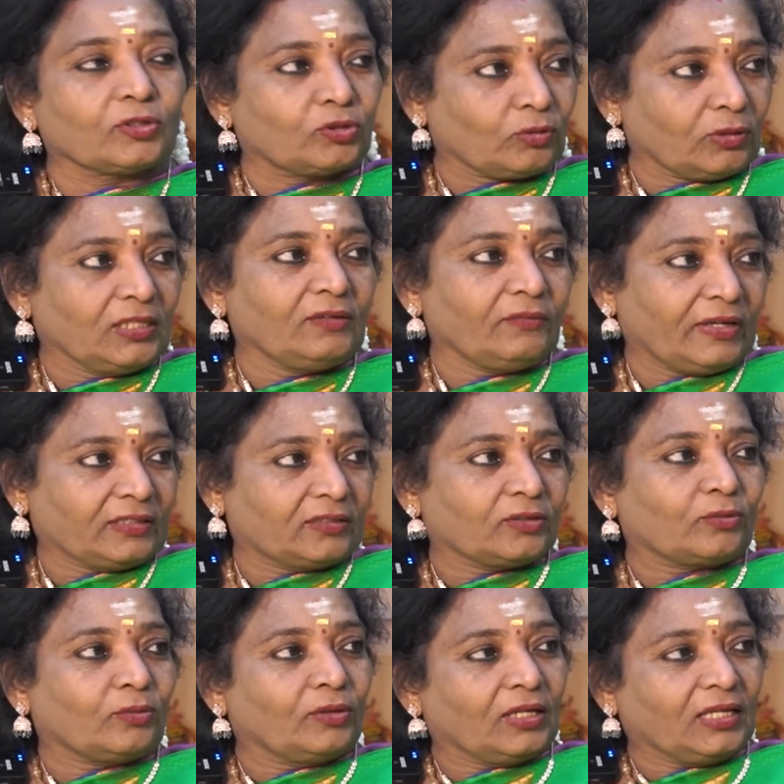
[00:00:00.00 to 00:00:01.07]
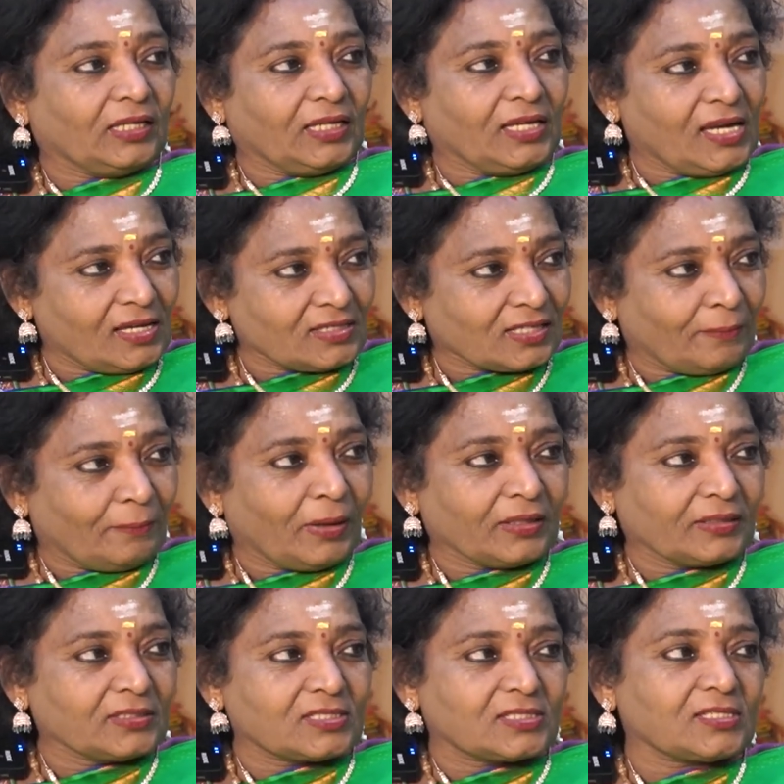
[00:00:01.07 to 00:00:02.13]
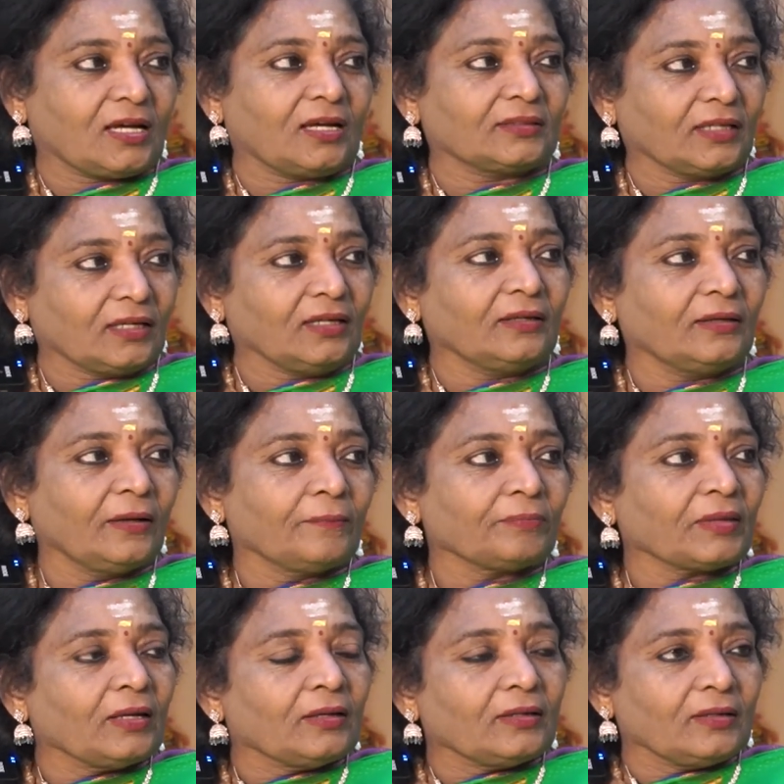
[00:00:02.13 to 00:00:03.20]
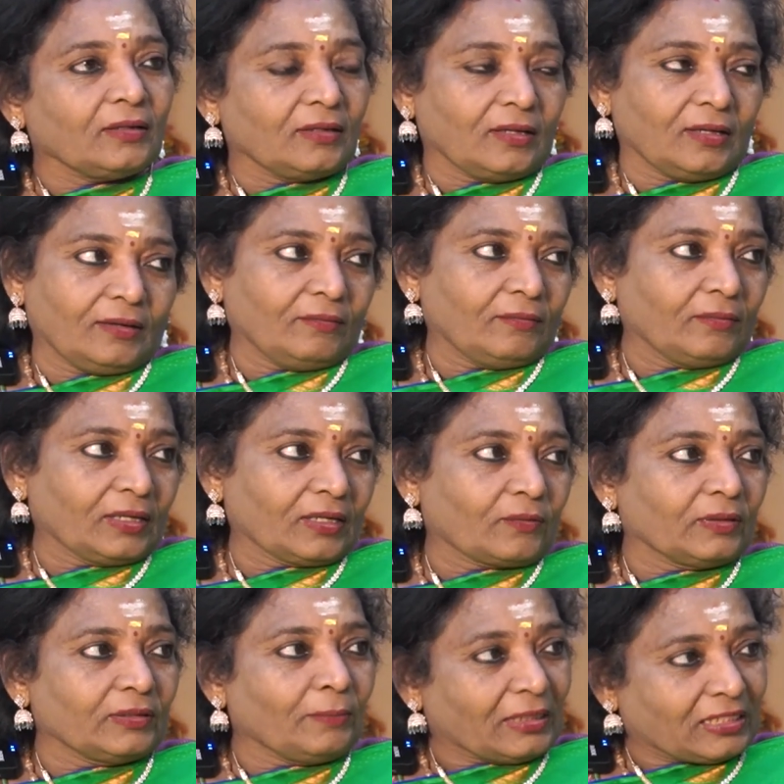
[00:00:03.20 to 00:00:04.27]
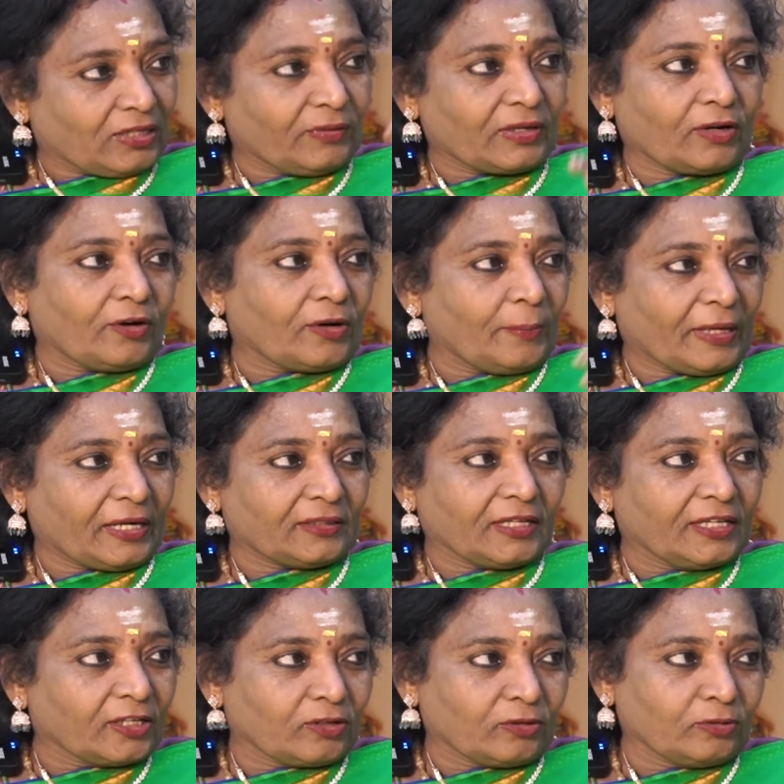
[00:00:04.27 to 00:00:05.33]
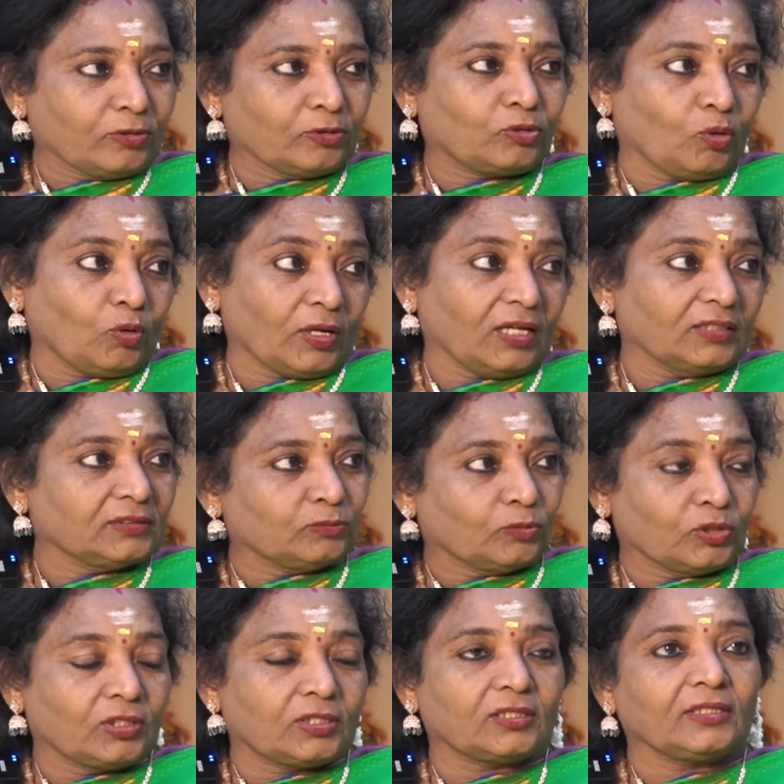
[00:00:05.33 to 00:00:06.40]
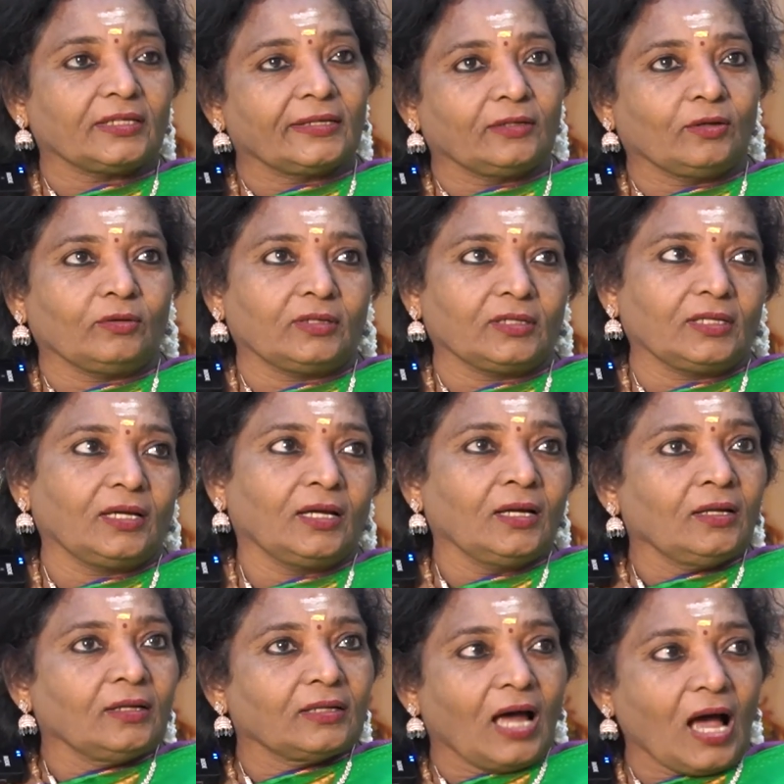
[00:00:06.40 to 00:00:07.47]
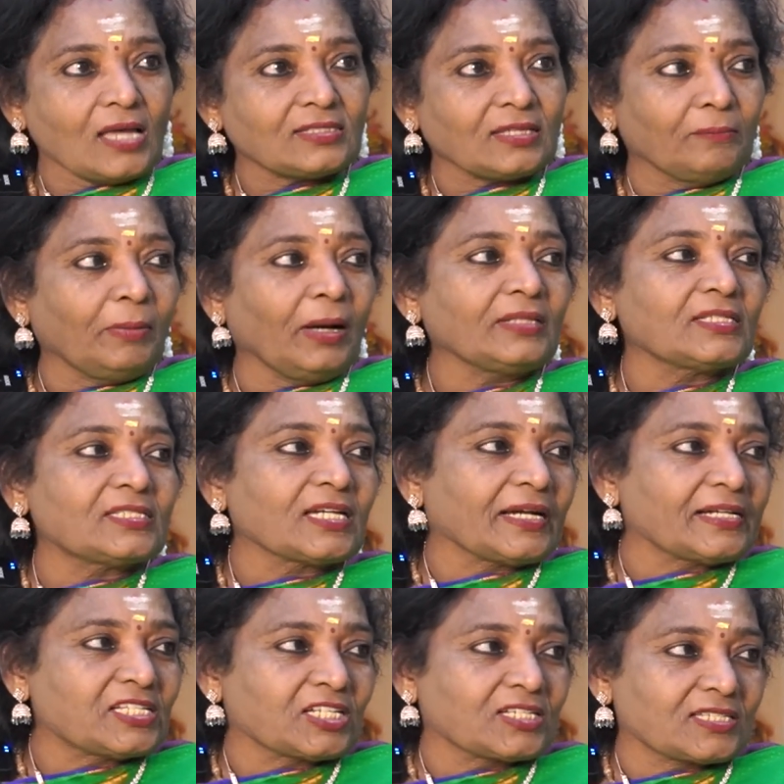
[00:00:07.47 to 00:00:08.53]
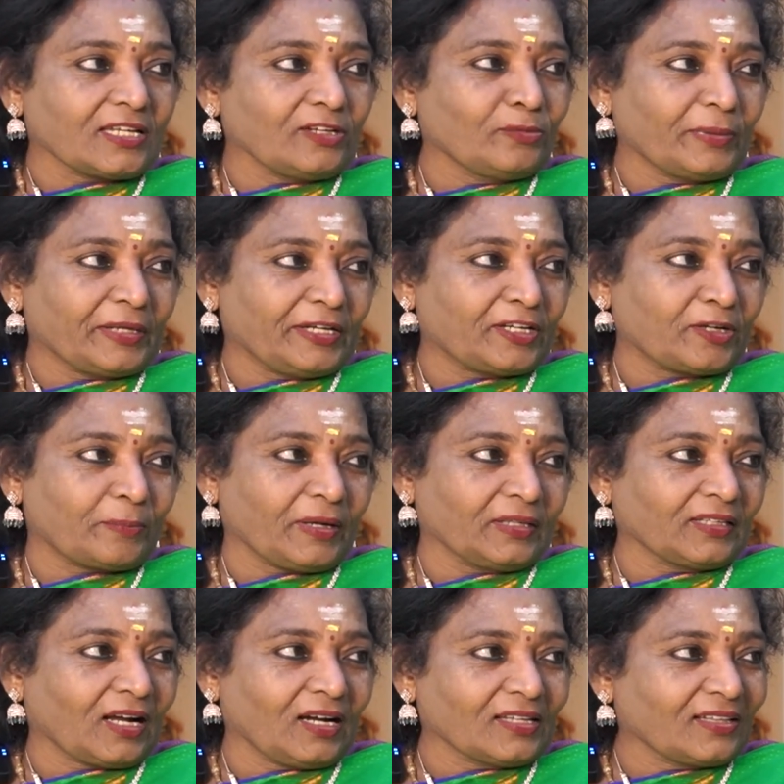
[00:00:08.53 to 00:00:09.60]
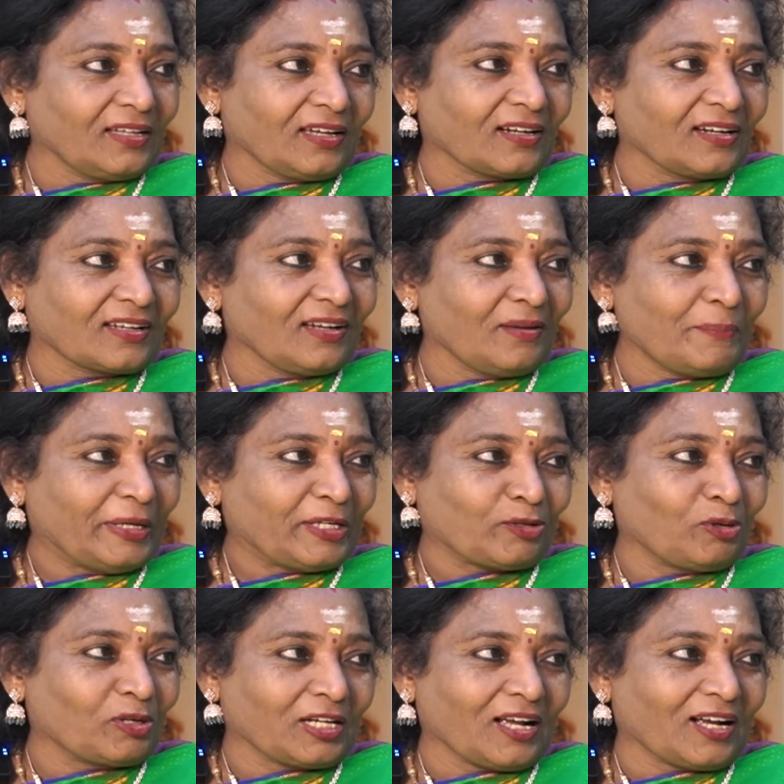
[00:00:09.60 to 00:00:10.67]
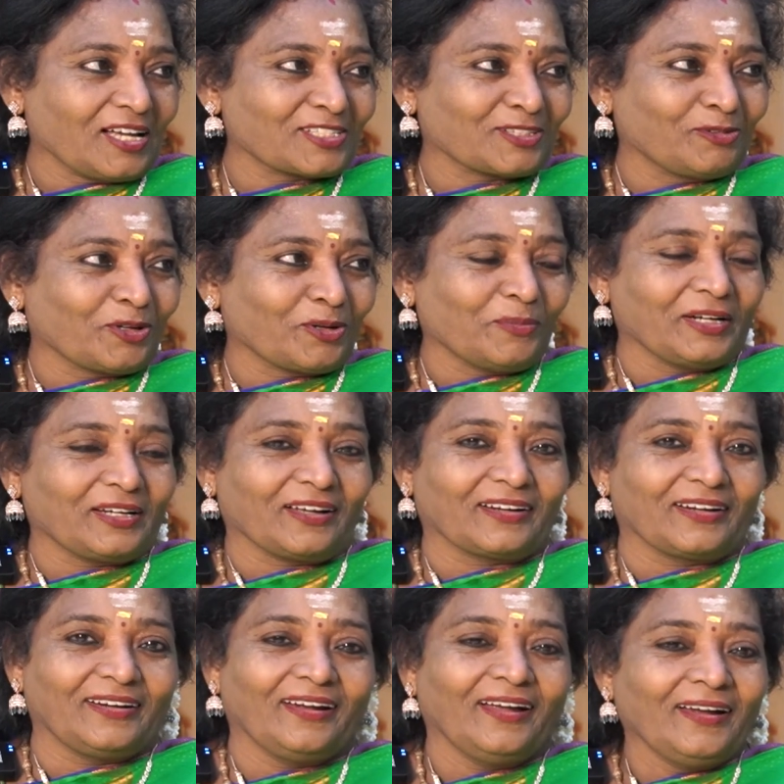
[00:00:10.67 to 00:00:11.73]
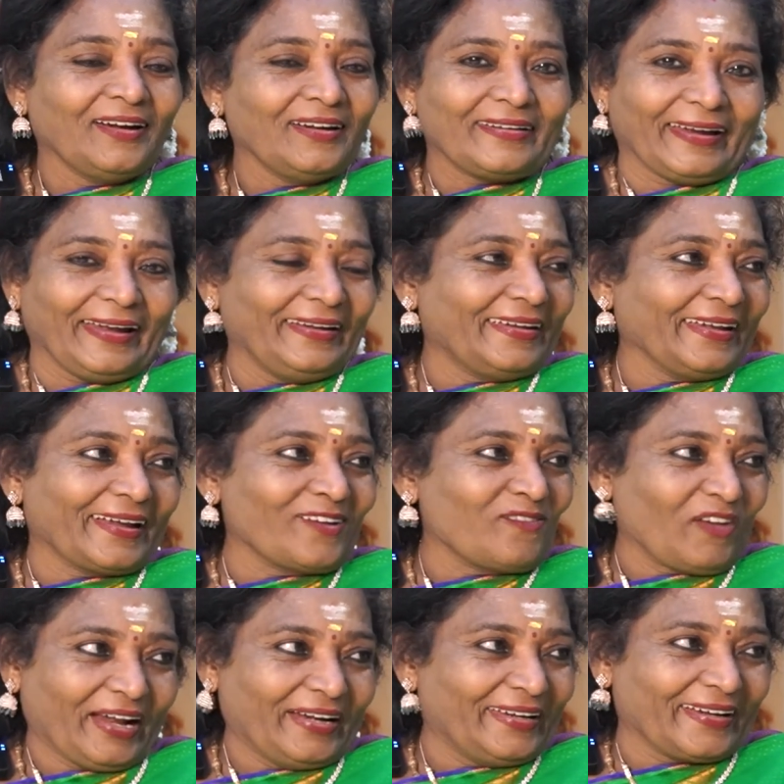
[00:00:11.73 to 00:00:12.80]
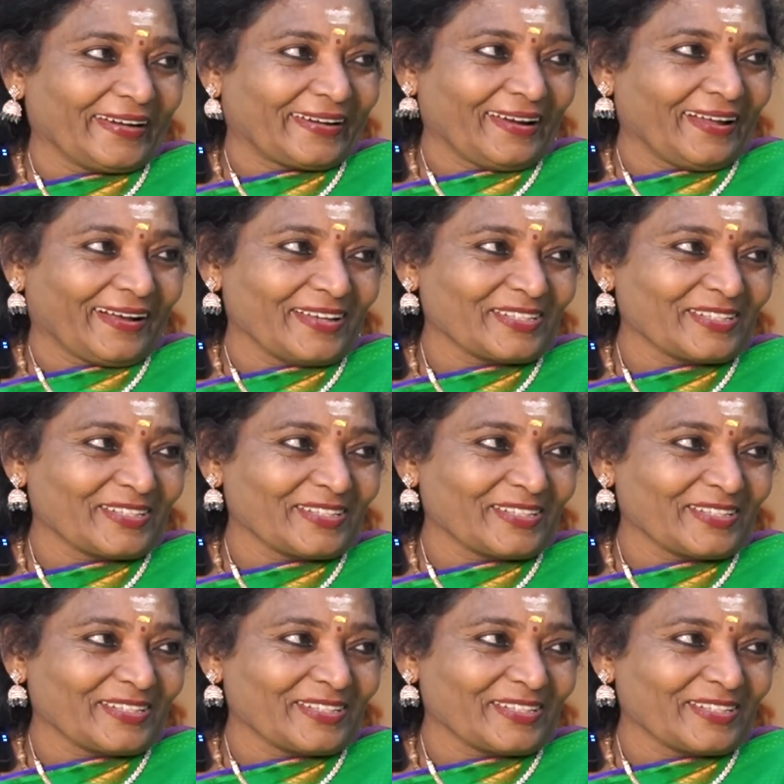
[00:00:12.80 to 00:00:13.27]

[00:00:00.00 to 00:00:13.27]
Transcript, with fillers: ஒரு தொழில் வைத்து கொண்டு நீயே சம்பாதிச்சாதான் உனக்கு வந்து மற்றவர்களோட பணத்தை எடுக்கணும்னு தோணாது ஒன்று இன்னொன்று நான் சம்பாதிச்சு கட்சிக்கு செலவு பண்ணிட்டு இருப்பேன் அந்த காலத்துல எங்களுக்குலாம் பெட்ரோலுக்குலாம் காசு கொடுக்க மாட்டாங்க ட்ரெயின் டிக்கெட் டிக்கெட் டிக்கெட்லாம்